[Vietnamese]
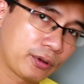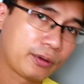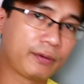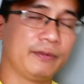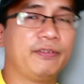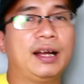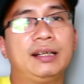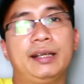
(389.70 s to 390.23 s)

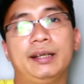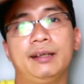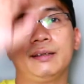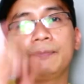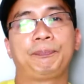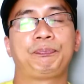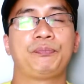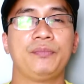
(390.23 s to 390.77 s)
phát này này
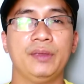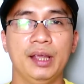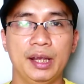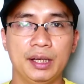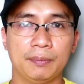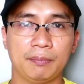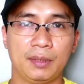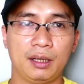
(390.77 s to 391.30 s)

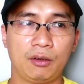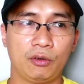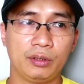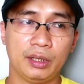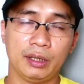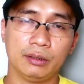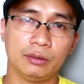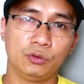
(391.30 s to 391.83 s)
để mà có
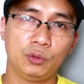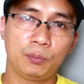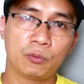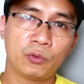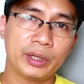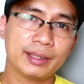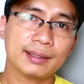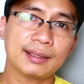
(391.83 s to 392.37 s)
thể giúp
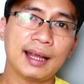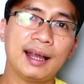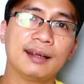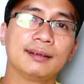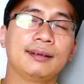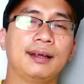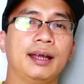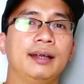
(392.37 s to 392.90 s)
khuếch
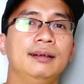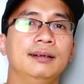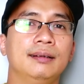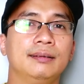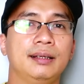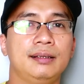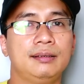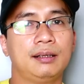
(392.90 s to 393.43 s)
tán cái lượng
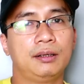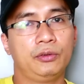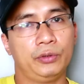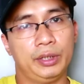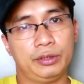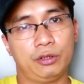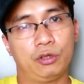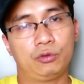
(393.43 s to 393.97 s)
tinh dầu
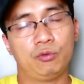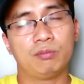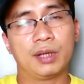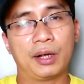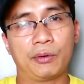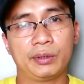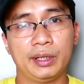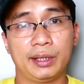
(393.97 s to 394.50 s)
để cho chúng
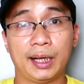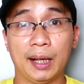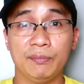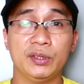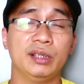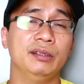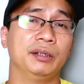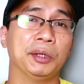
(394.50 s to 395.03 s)
ta có thể cảm
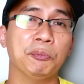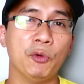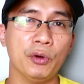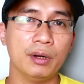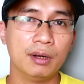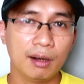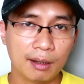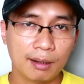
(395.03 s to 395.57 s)
nhận được cái
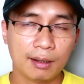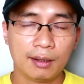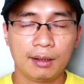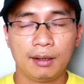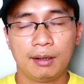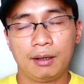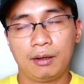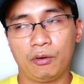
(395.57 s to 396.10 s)
mùi hương
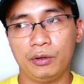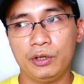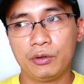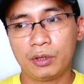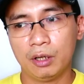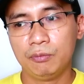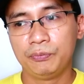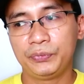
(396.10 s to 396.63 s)
còn nếu
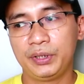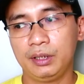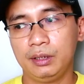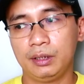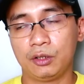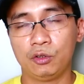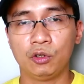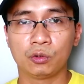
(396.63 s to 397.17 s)
không
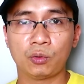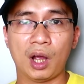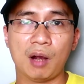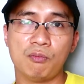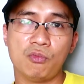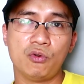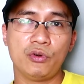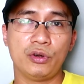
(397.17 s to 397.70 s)
thì cái độ tỏa
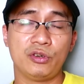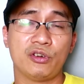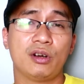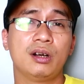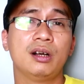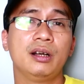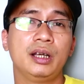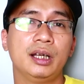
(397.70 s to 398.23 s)
mùi nó
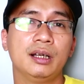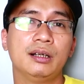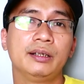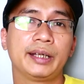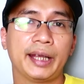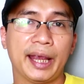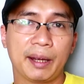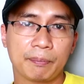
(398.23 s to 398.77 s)
hơi hơi
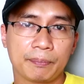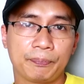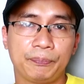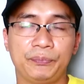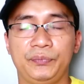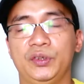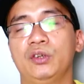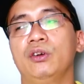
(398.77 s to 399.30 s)
kém
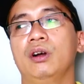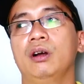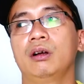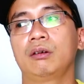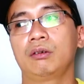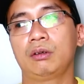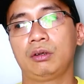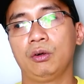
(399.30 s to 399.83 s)
do
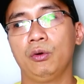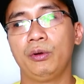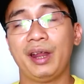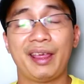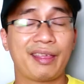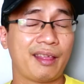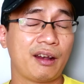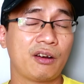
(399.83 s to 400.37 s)
đó cồn
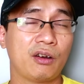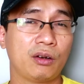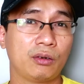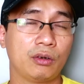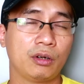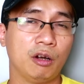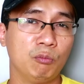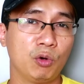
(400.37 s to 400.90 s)
ethanol
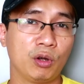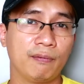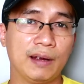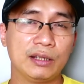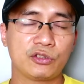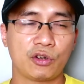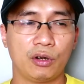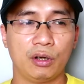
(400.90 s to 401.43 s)
nó đóng một cái
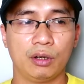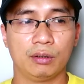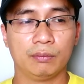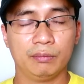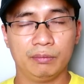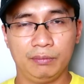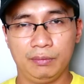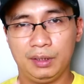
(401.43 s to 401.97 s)
vai trò
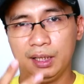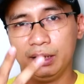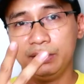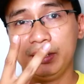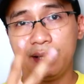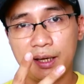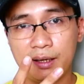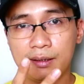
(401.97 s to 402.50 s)
là
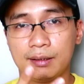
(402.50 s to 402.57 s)
như thế